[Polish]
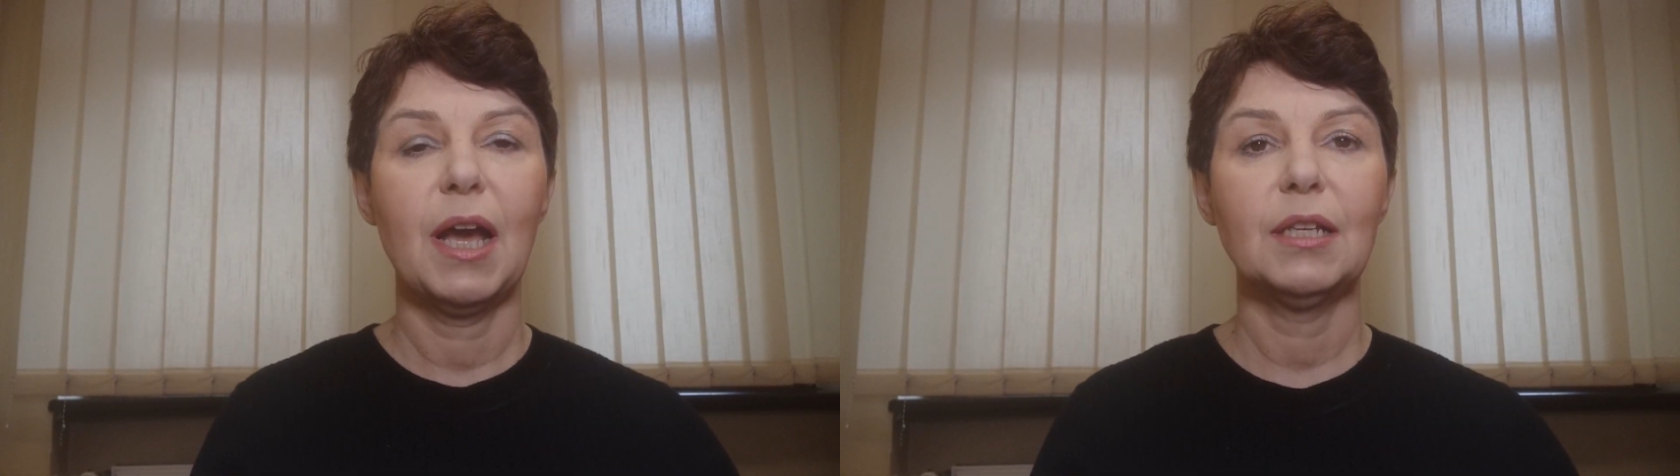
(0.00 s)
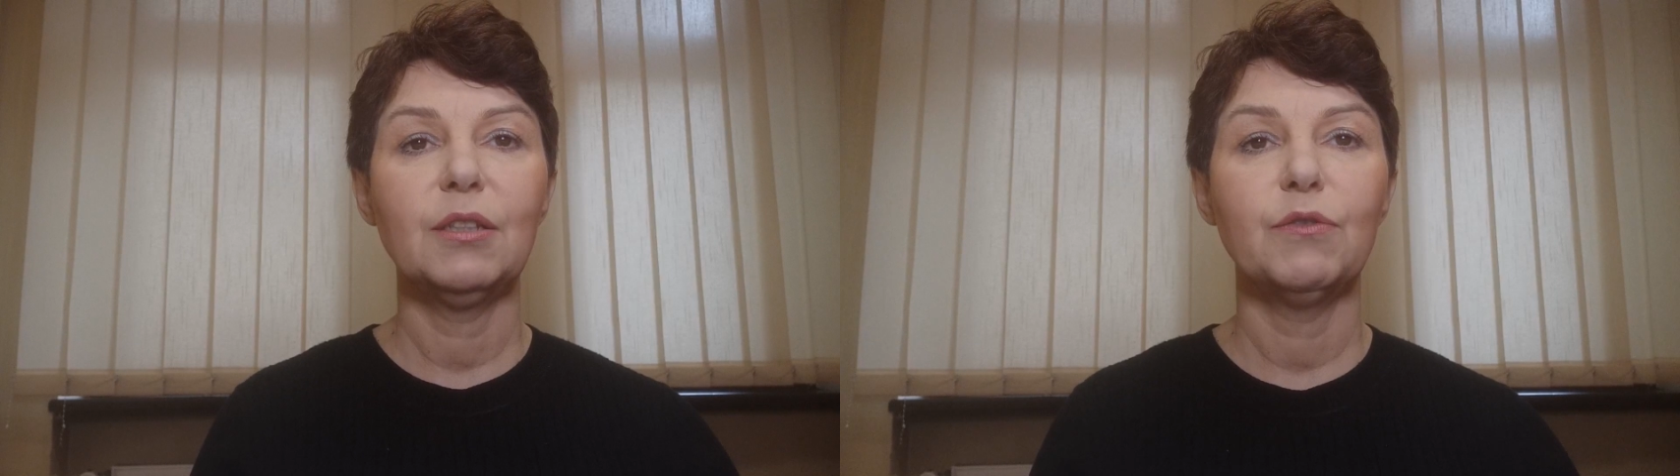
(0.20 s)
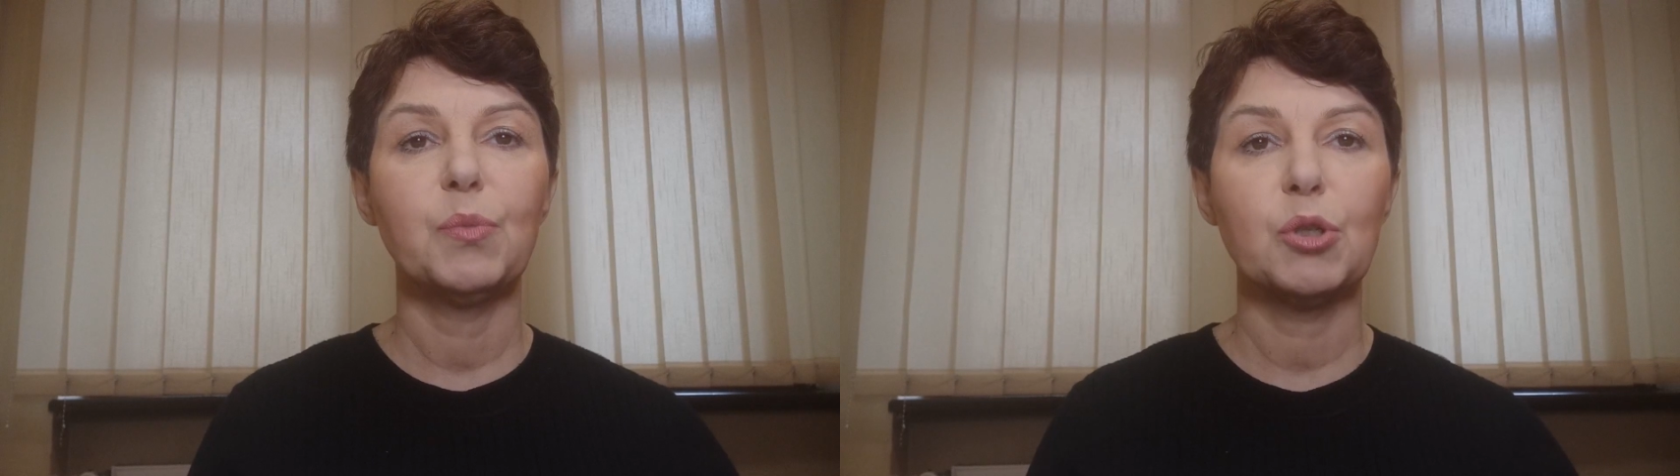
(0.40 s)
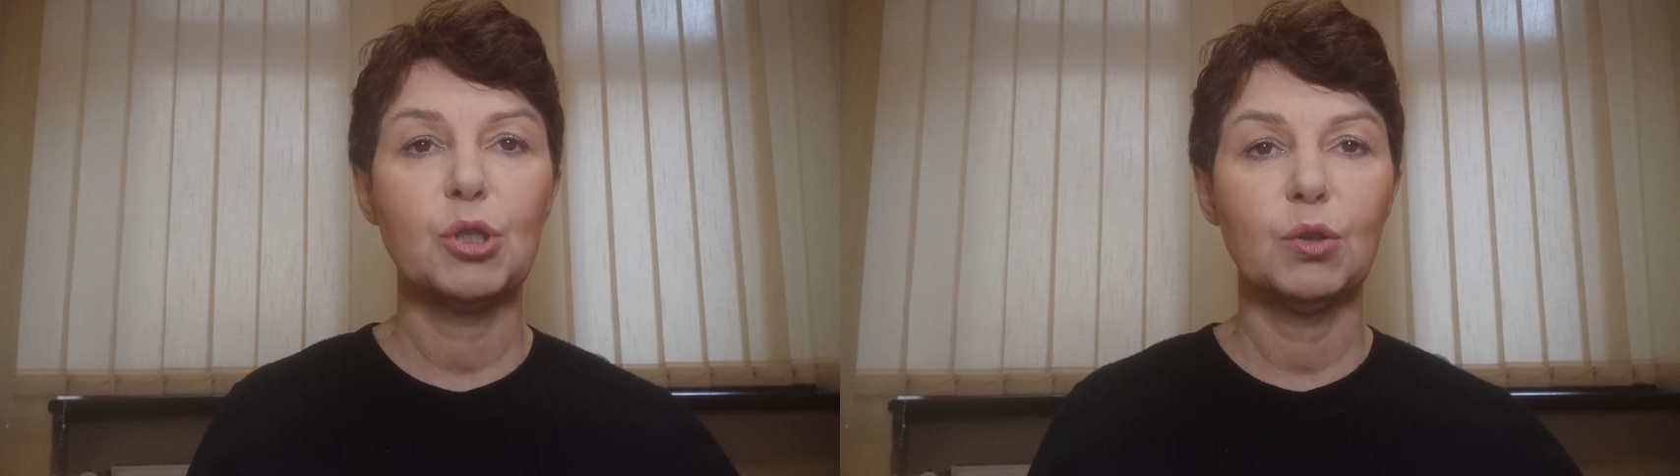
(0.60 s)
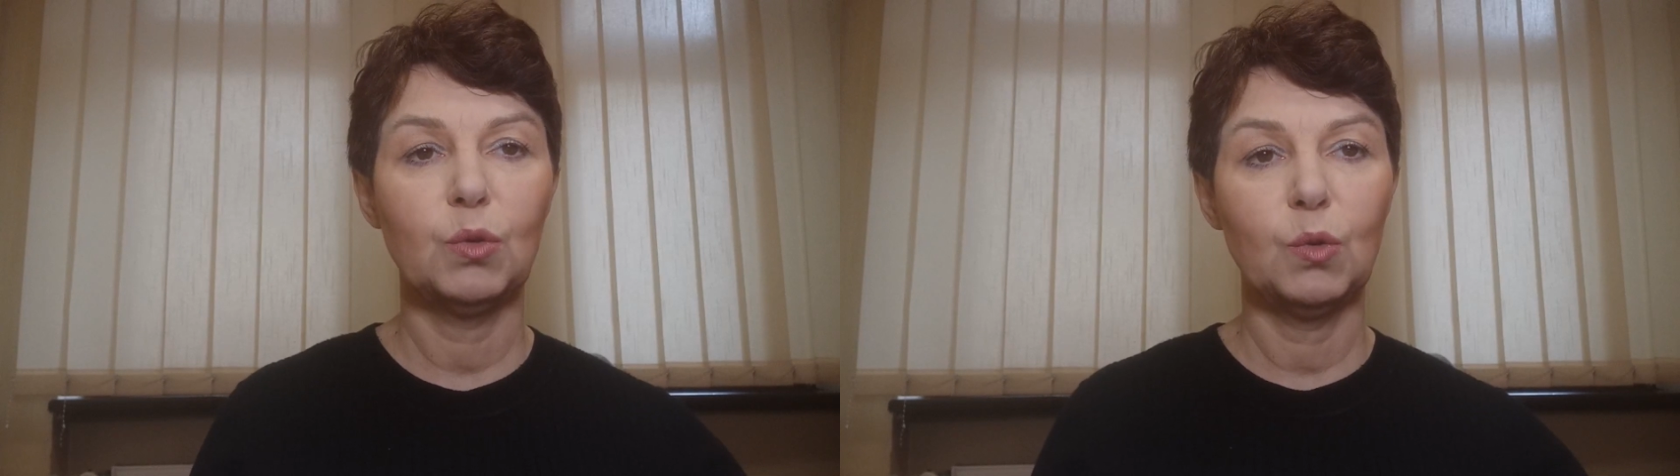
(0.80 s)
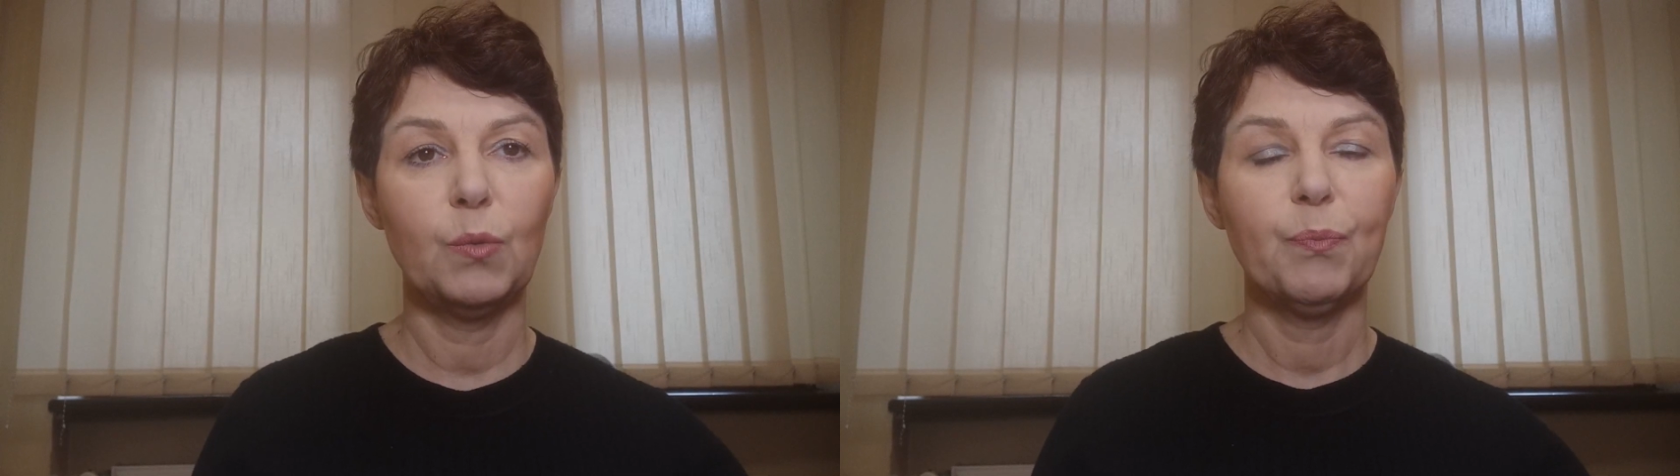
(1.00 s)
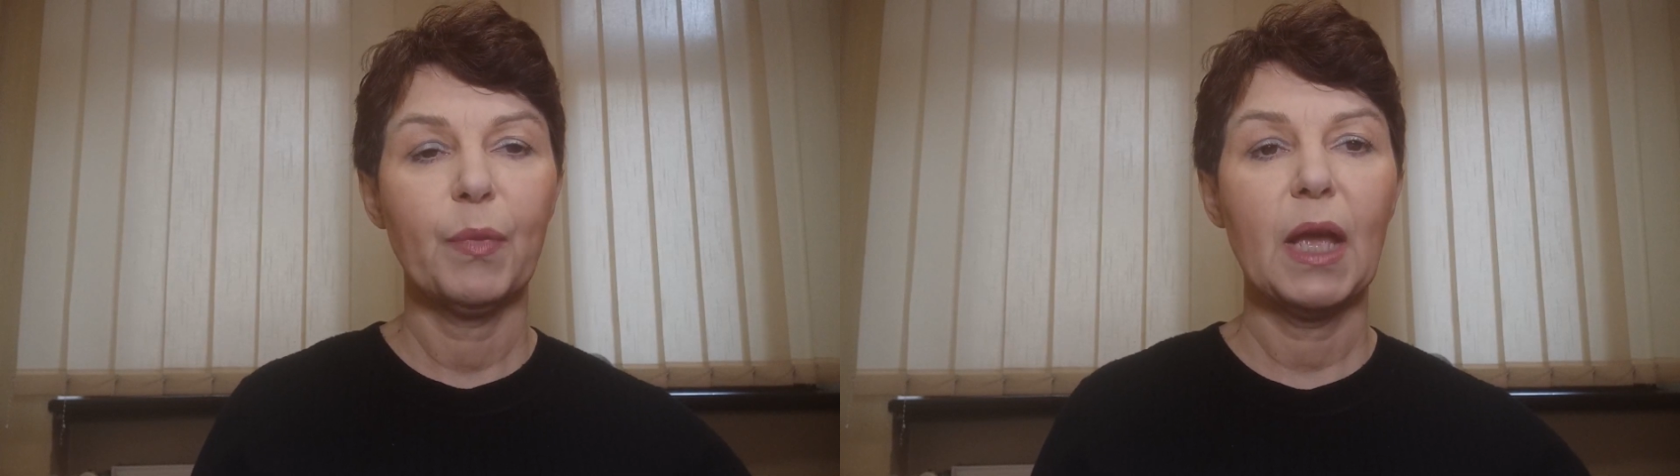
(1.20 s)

ani wypoczynku,